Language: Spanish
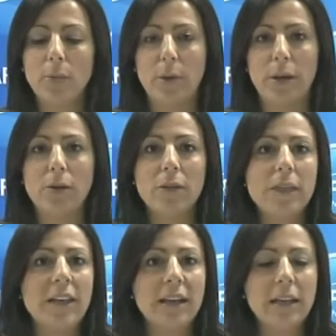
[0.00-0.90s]
Pues yo
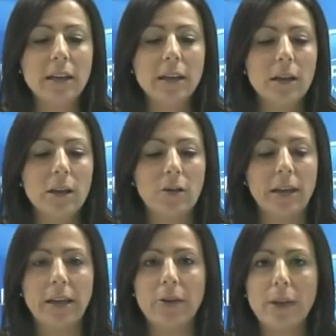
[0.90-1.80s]
desde aquí lo
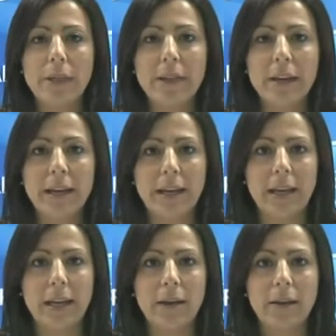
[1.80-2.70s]
que quiero decir es
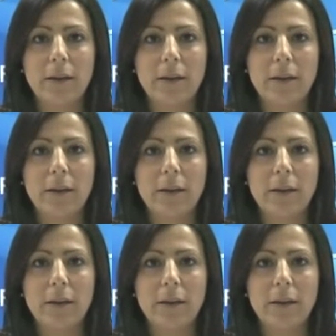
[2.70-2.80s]
que,